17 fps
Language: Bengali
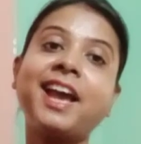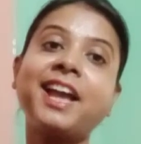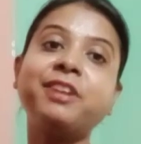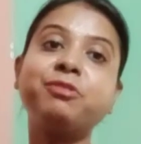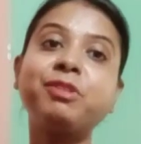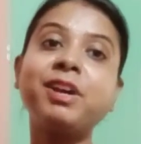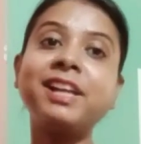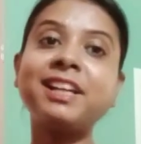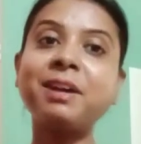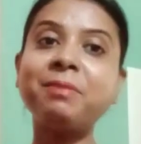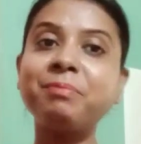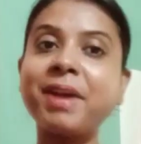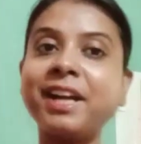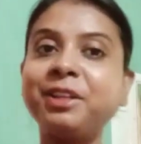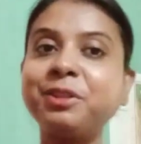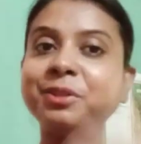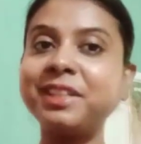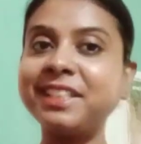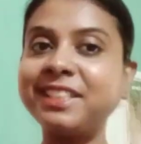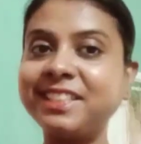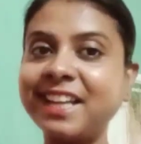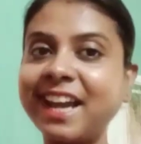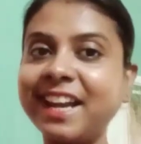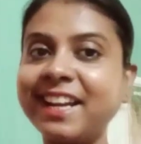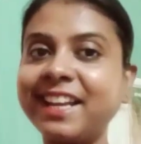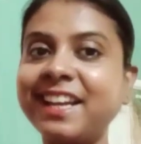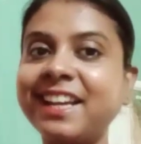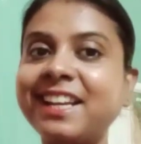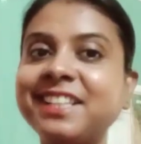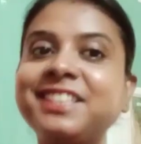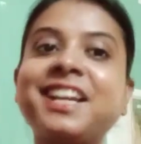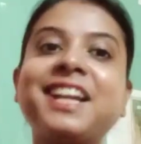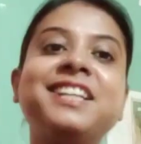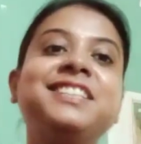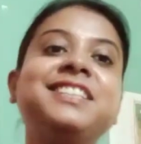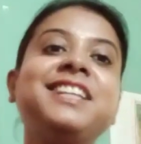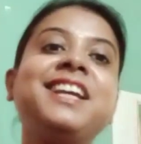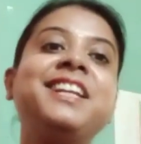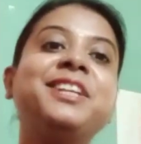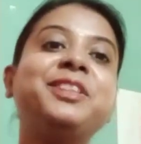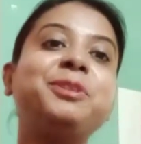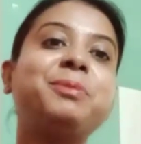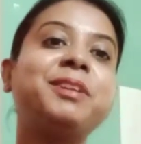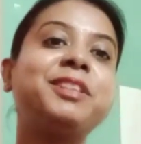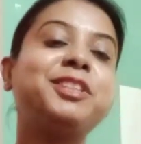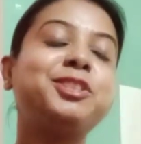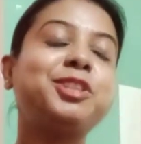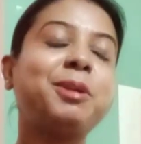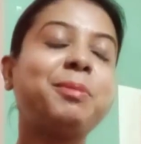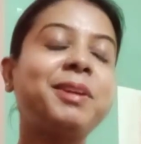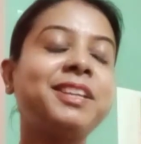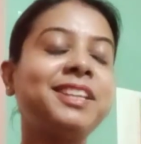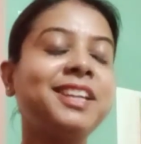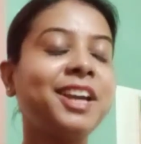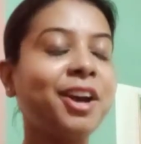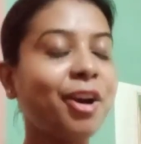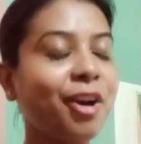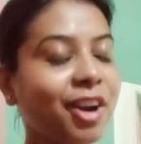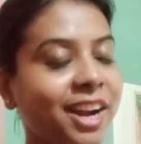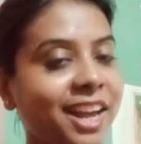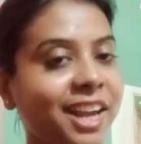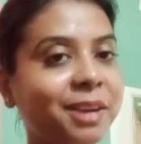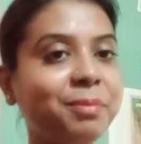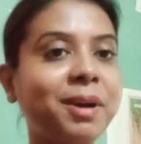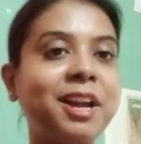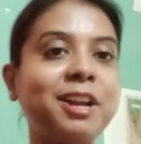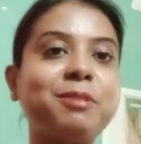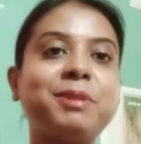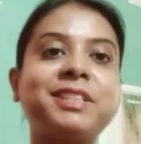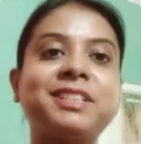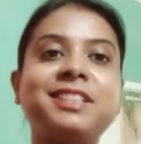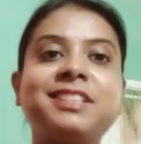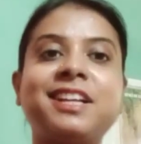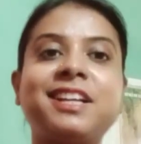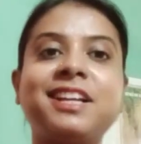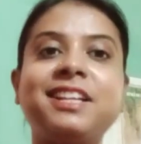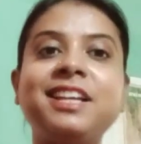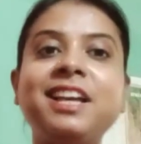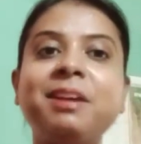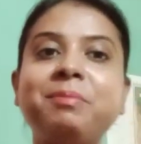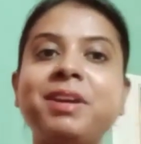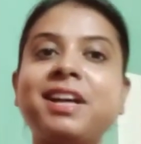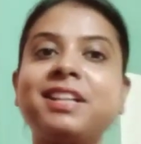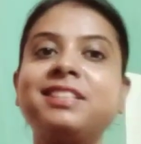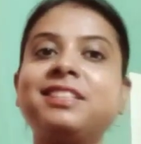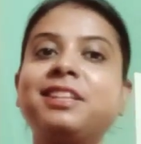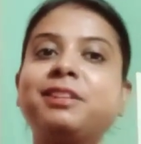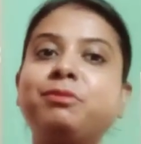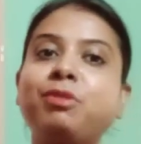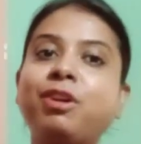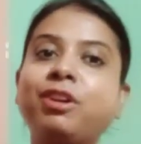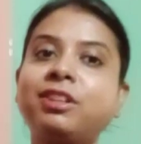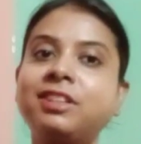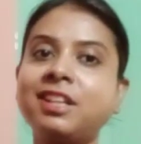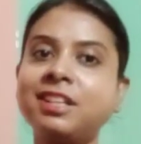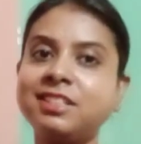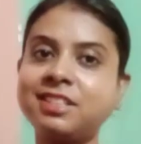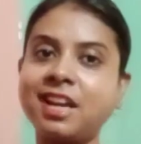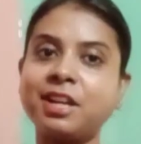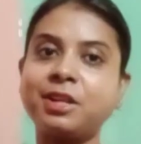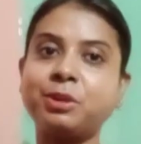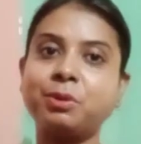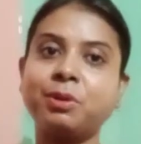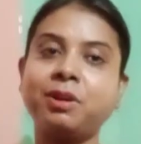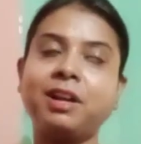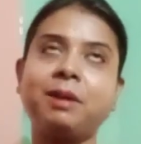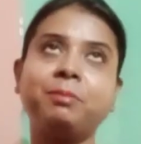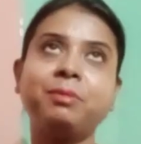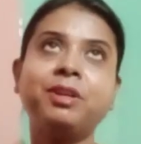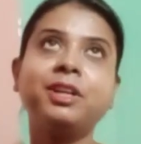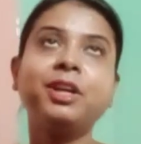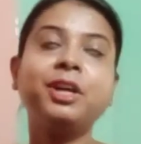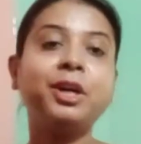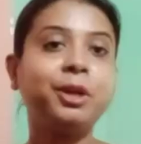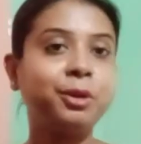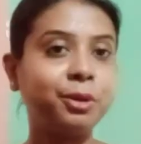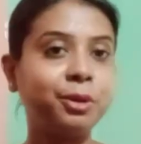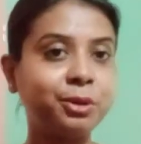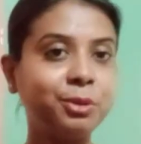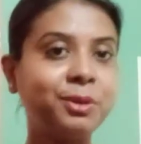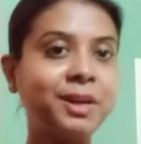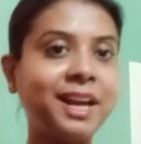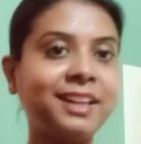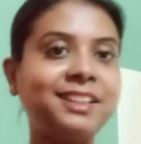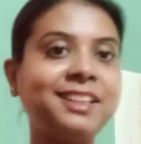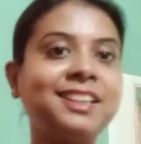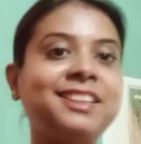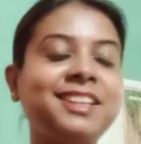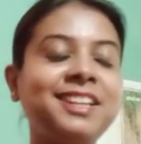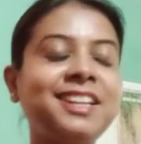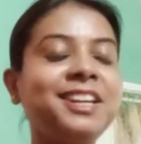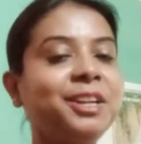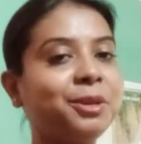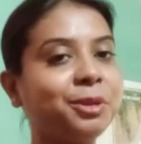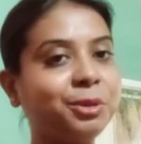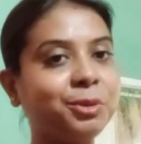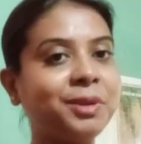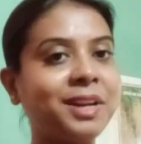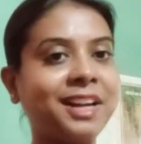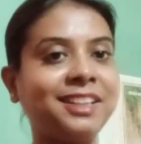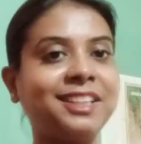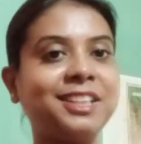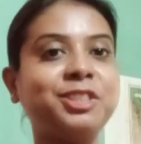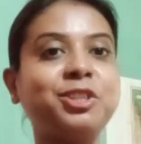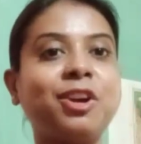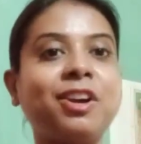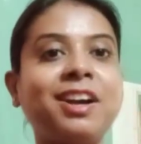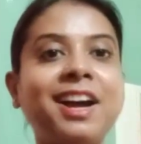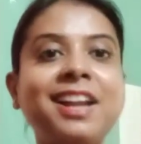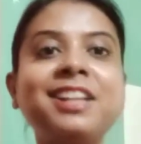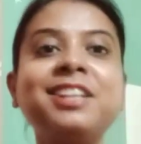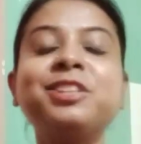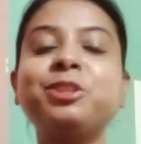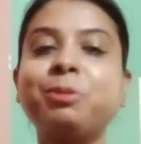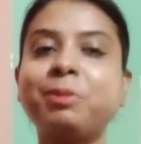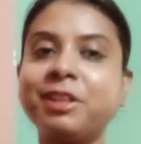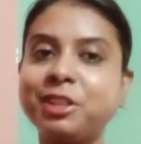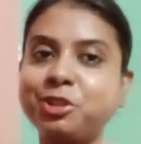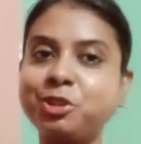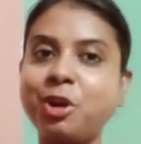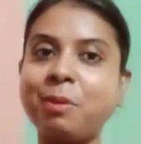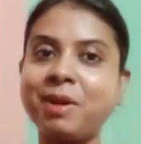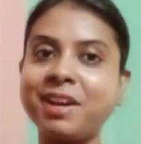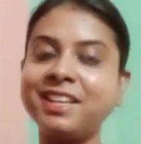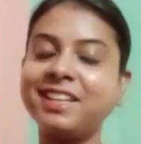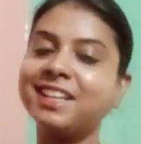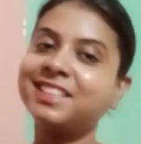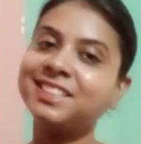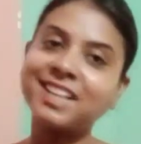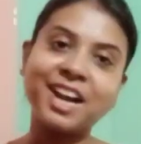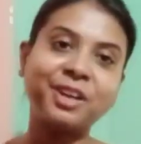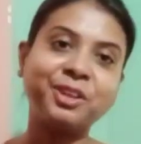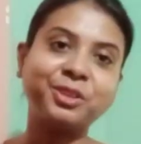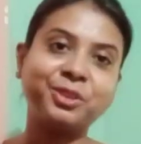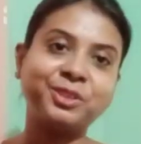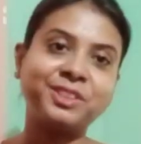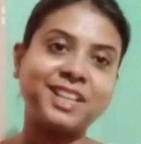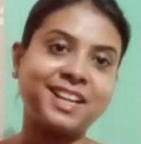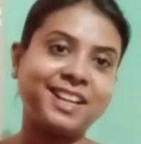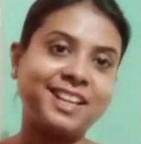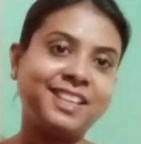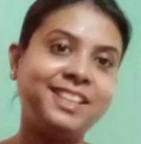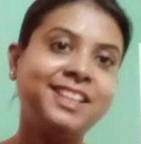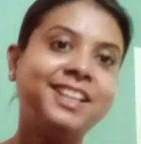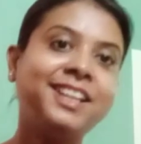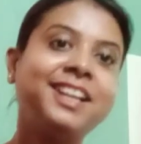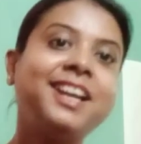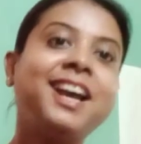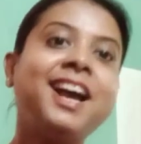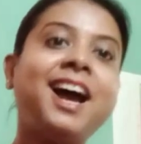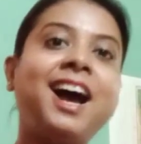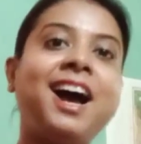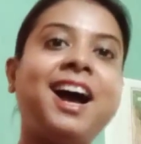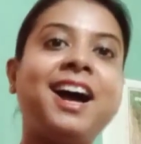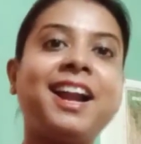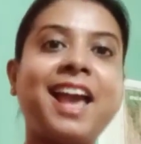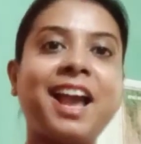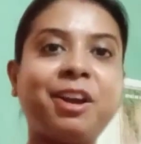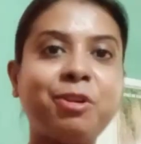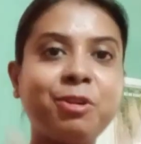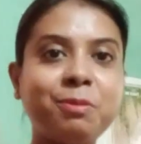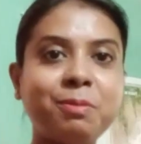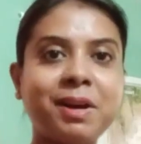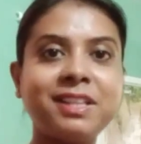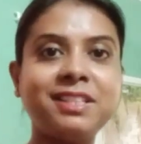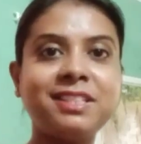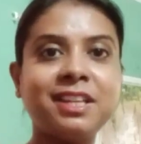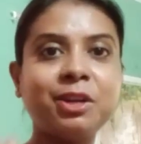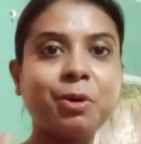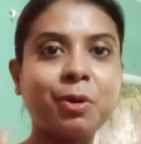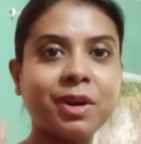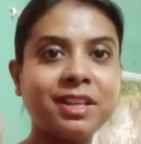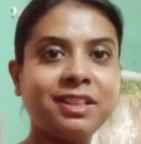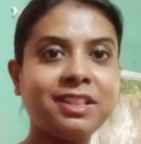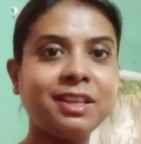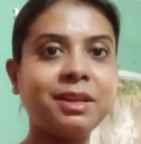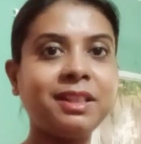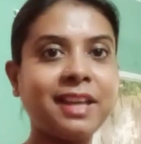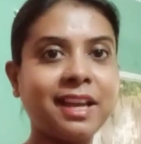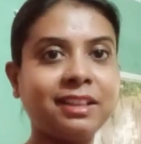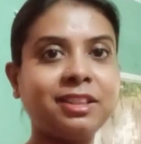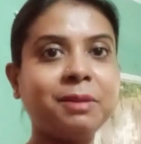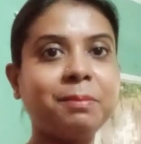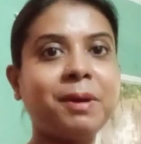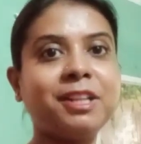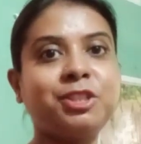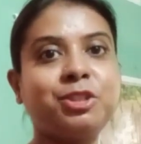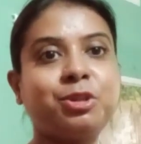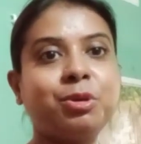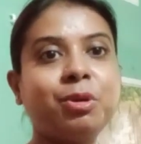ওয়েলকাম ব্যাক টু দি চ্যানেল সানশাইনে তোমাদের সবাইকে অনেক ভালোবাসা জানিয়ে আমি আজকের ব্লগটা স্টার্ট করলাম নতুন একটা দিন নতুন একটা সকাল তোমাদের সবাইকে স্বাগত জানাই আর এখন বাজে ঘড়িতে দেখতে পাচ্ছ